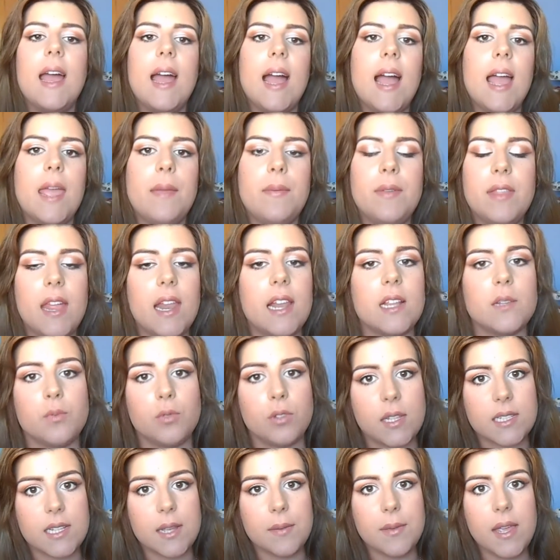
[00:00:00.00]
evita las
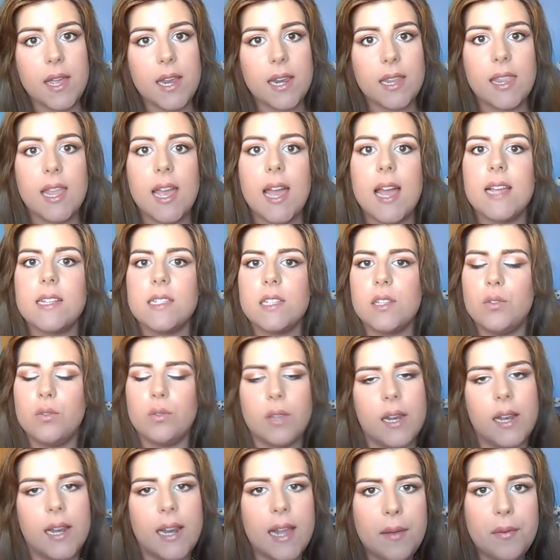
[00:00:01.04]
puntas abiertas,
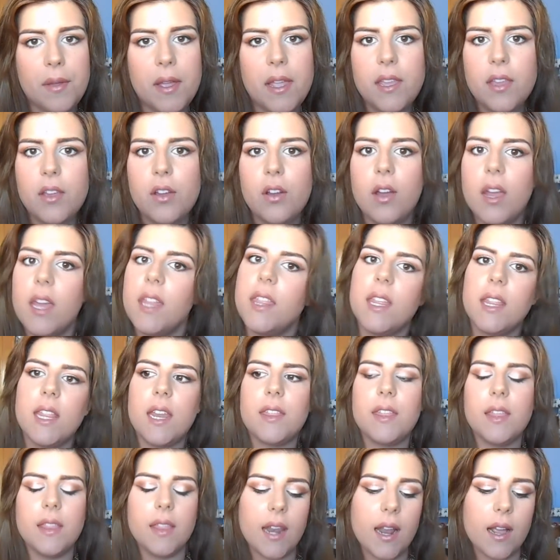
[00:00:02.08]
nutre el cabello, etcétera,
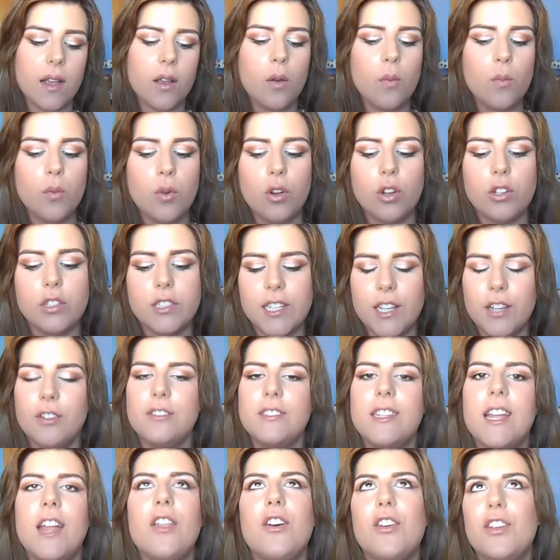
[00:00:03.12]
etcétera. Como os he
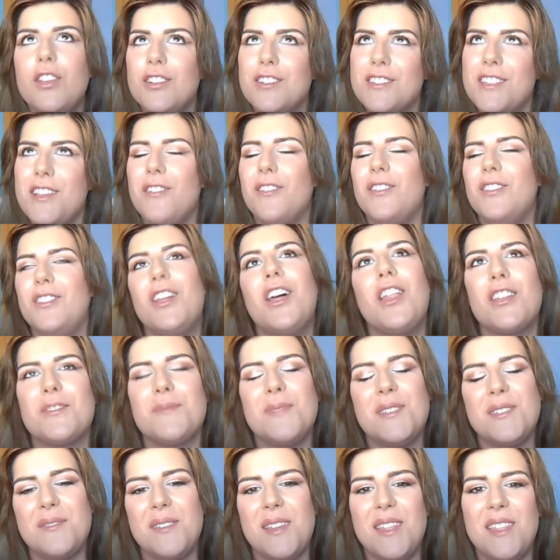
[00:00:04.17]
contado y os digo en todos
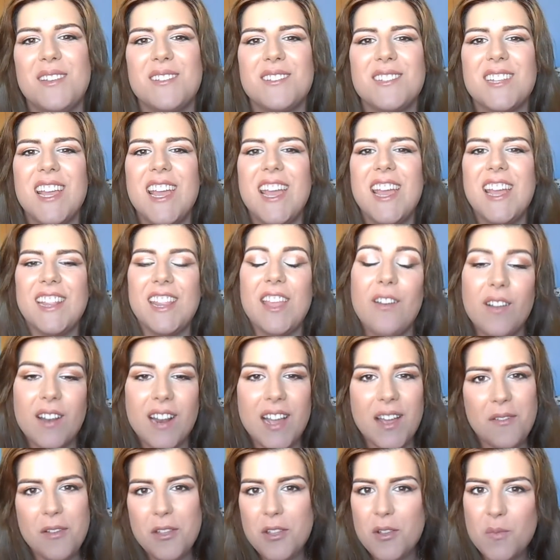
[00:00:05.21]
mis vídeos, tengo el
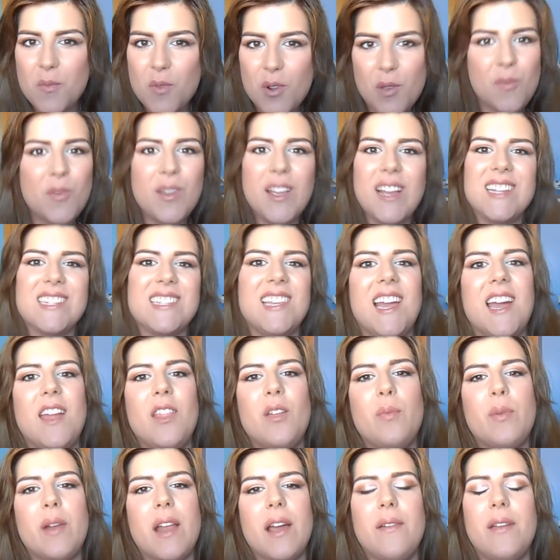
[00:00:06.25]
cabello muy muy
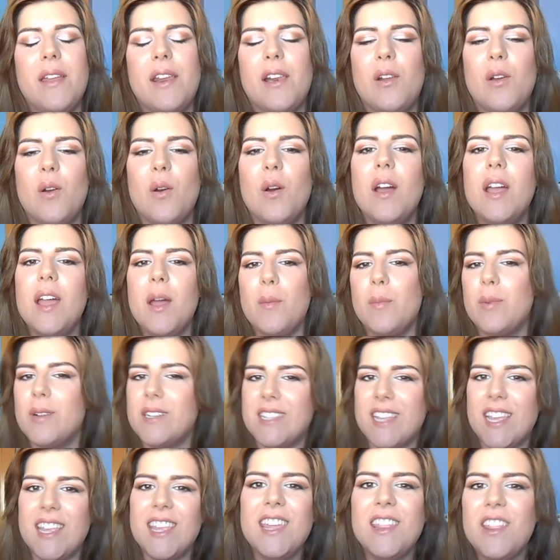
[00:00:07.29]
castigado por haberlo
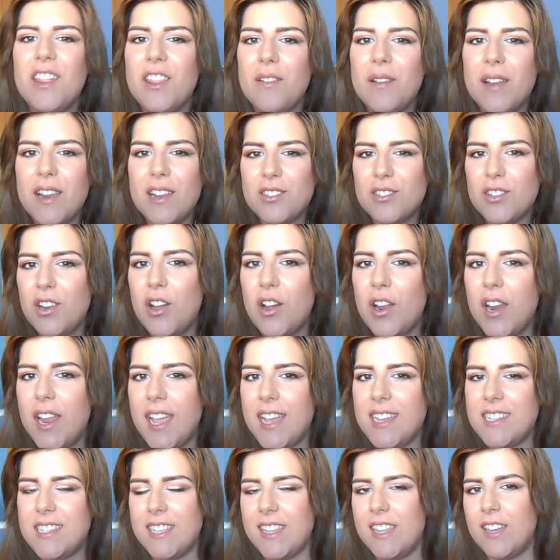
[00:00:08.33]
pues teñido de varios
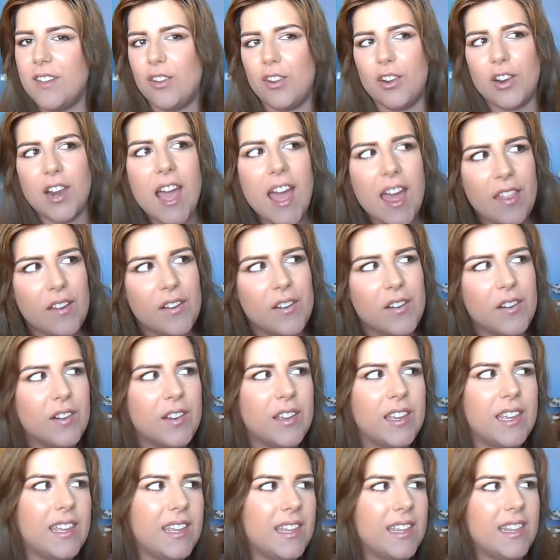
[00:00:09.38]
colores y decolorado
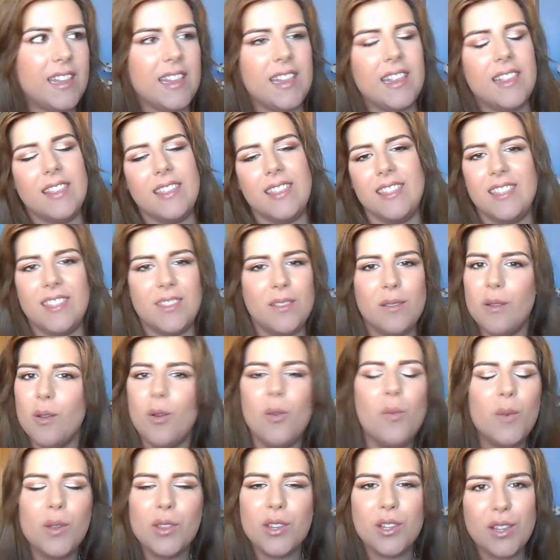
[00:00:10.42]
y mm,
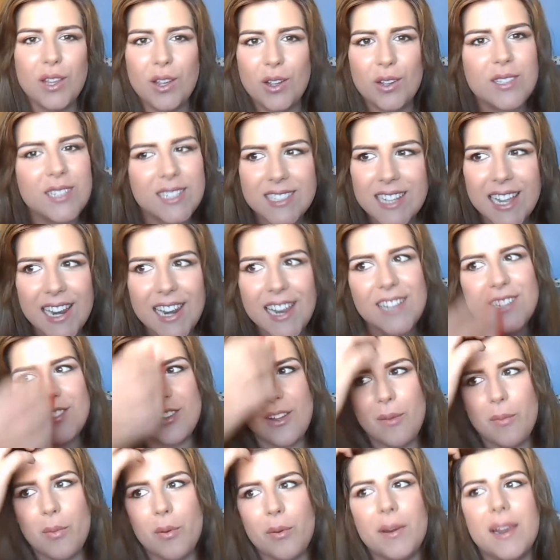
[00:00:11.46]
un montón de cosas que le he hecho
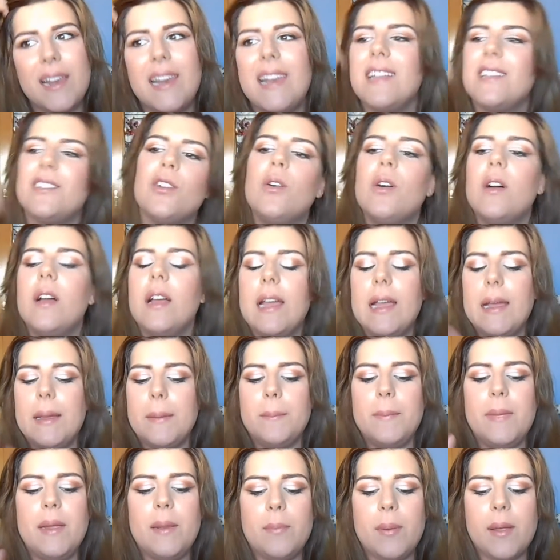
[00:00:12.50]
al pobre, le he hecho
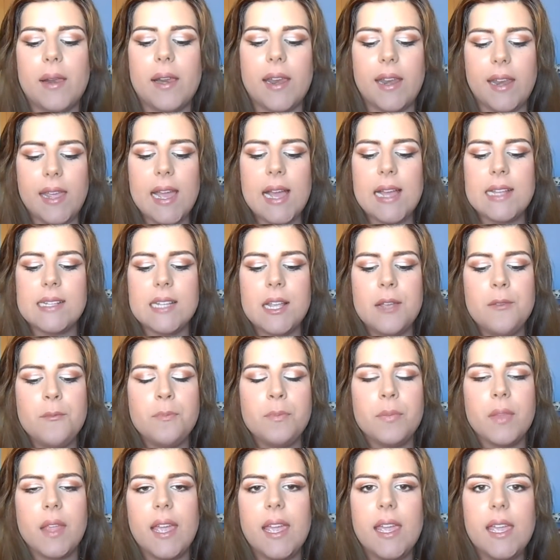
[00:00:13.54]
mil perrerías
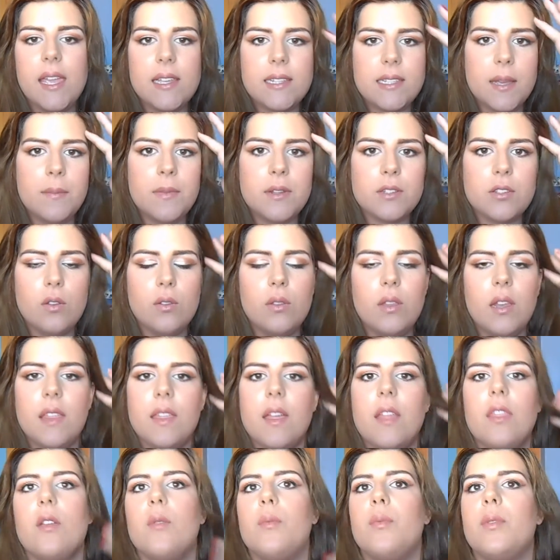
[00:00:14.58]
y siempre estoy
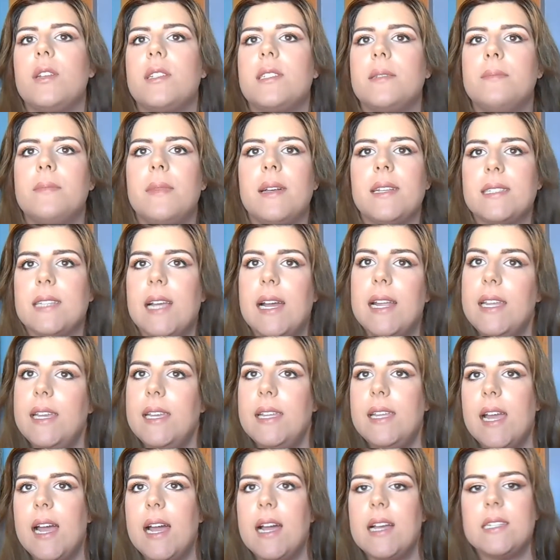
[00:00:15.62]
utilizando pues
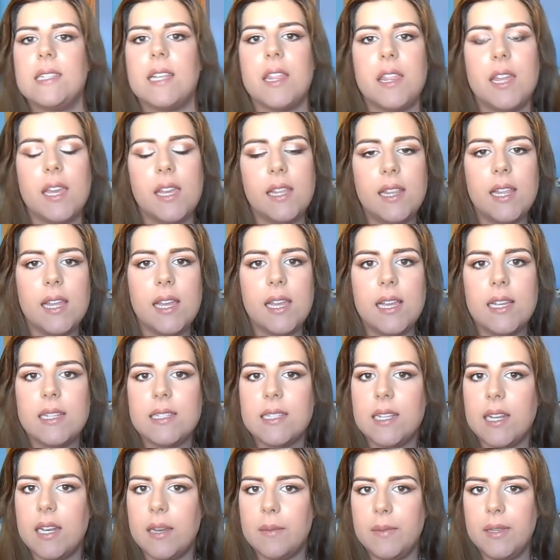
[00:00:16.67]
mascarillas,
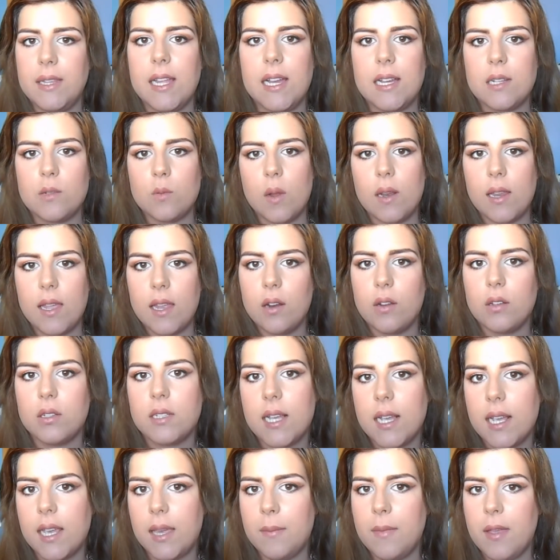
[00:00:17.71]
aceites, cremitas, cualquier
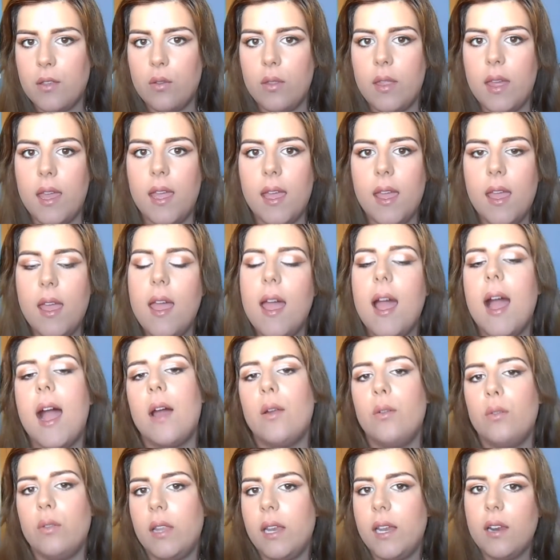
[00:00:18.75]
cosa que me ayude a
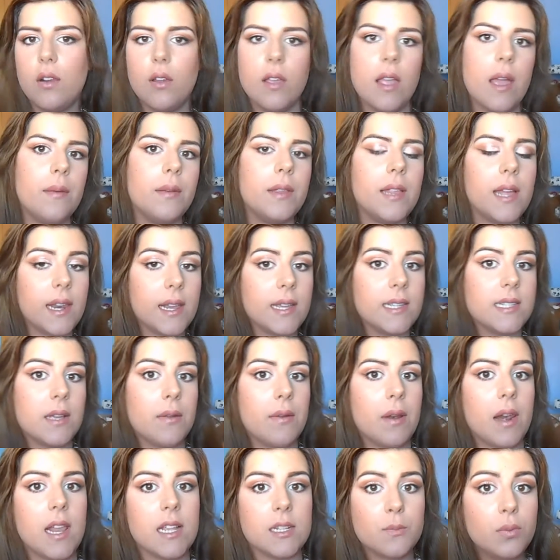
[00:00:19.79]
nutrirlo y a evitar que se
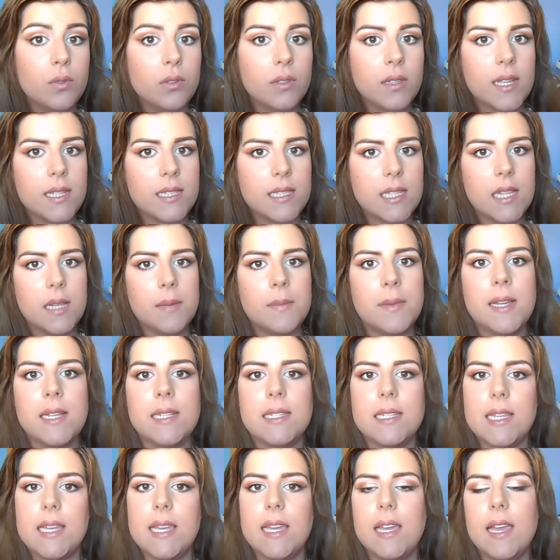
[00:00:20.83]
abran las puntas y
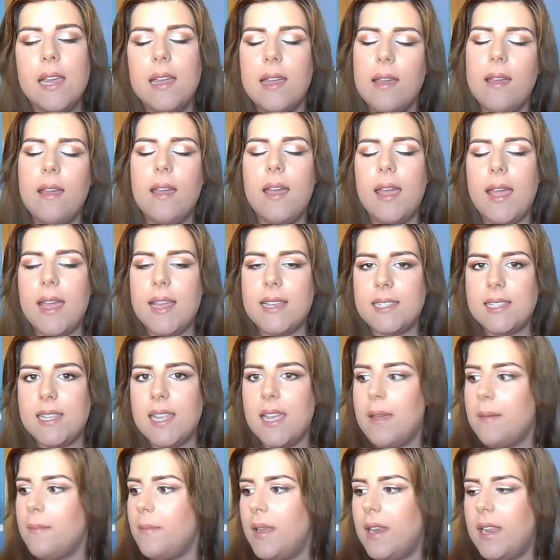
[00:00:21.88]
demás y
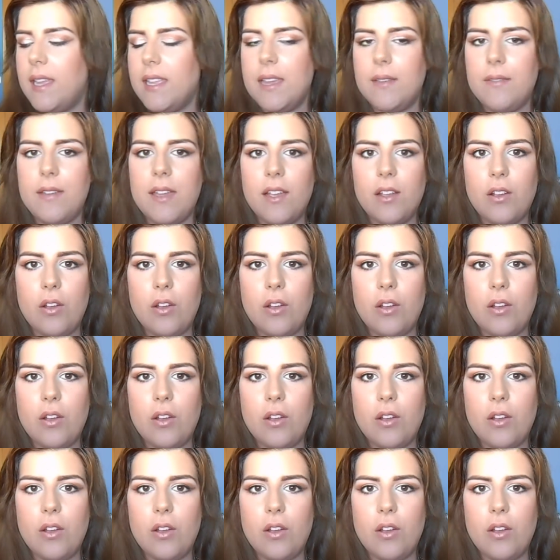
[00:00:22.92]
este me lo llevé en